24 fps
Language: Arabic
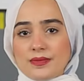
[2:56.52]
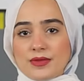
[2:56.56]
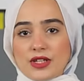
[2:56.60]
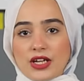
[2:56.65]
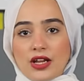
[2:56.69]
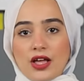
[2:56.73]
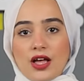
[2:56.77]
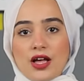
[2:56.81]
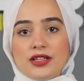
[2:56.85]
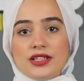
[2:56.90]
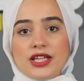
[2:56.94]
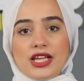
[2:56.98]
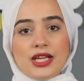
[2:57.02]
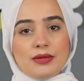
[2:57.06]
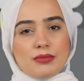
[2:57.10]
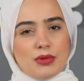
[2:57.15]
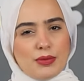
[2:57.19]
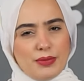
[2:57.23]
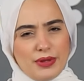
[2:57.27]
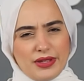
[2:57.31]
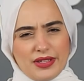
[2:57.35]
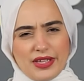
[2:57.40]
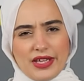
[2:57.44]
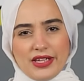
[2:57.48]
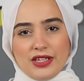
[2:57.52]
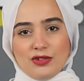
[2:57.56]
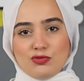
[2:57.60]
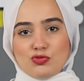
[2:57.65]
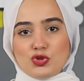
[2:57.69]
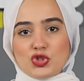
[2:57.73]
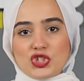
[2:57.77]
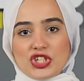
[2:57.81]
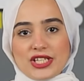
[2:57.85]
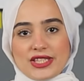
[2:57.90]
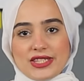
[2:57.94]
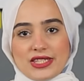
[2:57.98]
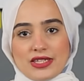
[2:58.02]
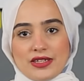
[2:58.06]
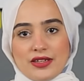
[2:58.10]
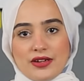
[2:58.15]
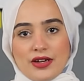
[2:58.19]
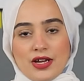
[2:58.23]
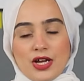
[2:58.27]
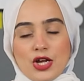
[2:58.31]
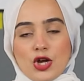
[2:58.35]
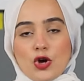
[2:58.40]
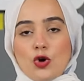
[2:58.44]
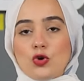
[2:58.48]
من القاده اللي ما بيتكلموش
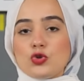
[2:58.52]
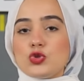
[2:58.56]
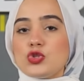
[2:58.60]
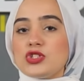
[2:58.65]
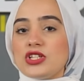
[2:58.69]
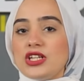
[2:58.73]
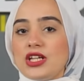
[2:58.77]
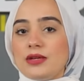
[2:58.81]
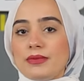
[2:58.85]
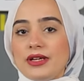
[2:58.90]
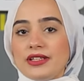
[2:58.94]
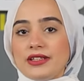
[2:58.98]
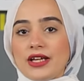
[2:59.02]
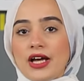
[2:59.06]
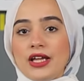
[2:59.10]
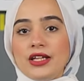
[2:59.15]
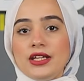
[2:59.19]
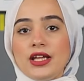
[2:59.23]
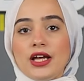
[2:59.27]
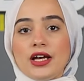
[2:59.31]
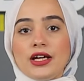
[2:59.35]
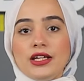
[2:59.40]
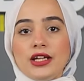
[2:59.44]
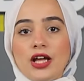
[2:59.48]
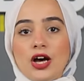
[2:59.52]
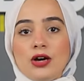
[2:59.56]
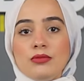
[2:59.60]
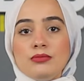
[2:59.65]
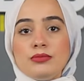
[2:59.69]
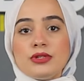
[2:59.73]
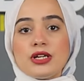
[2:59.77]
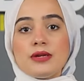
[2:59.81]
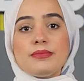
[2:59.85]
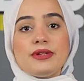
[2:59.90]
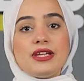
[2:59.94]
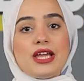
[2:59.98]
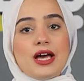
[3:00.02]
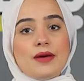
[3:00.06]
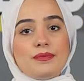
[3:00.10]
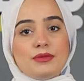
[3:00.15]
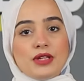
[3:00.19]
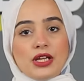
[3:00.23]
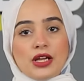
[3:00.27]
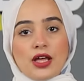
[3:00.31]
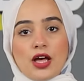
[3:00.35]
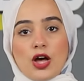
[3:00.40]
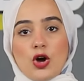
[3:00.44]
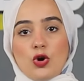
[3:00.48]
كتير خصوصا لما يتعلق الامر
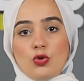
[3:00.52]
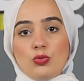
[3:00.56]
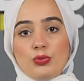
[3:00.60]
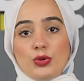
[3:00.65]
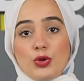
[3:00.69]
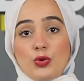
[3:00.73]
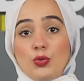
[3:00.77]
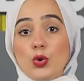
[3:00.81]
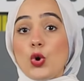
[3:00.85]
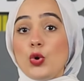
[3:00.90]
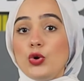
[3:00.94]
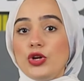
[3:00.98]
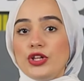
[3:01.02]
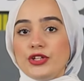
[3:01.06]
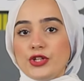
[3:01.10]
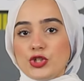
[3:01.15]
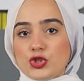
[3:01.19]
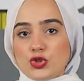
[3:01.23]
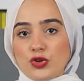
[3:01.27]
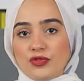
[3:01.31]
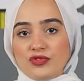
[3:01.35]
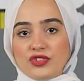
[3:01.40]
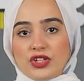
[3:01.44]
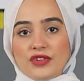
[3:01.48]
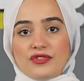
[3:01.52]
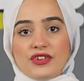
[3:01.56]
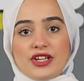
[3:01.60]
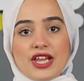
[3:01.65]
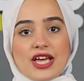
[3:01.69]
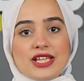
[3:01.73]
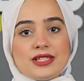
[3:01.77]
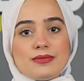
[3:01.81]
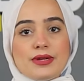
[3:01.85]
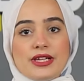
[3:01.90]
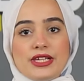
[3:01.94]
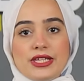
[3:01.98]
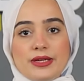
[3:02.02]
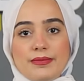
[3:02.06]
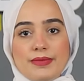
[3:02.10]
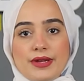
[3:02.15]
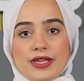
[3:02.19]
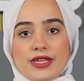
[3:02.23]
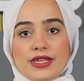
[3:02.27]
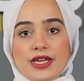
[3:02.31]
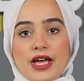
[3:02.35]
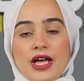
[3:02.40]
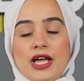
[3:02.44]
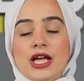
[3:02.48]
بالامن القومي وكلنا شفنا في الازمه
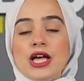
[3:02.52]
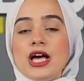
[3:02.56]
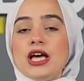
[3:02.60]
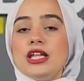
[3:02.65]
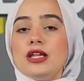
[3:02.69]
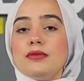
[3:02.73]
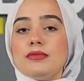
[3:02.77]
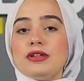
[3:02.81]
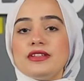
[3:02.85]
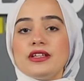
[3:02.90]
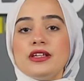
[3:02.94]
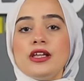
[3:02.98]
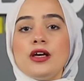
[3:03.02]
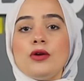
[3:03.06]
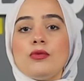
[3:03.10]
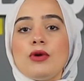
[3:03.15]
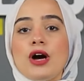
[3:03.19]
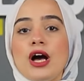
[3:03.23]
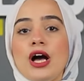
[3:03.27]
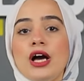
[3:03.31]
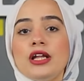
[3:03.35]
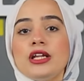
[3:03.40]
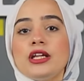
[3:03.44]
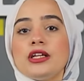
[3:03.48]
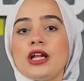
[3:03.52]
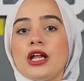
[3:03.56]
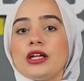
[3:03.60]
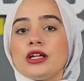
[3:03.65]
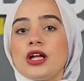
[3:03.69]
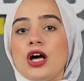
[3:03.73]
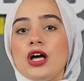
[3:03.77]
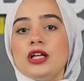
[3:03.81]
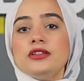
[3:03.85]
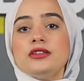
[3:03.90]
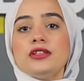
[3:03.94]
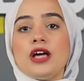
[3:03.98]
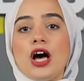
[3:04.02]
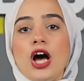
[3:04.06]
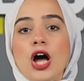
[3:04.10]
الليبيه لما طلع واعلن عن خط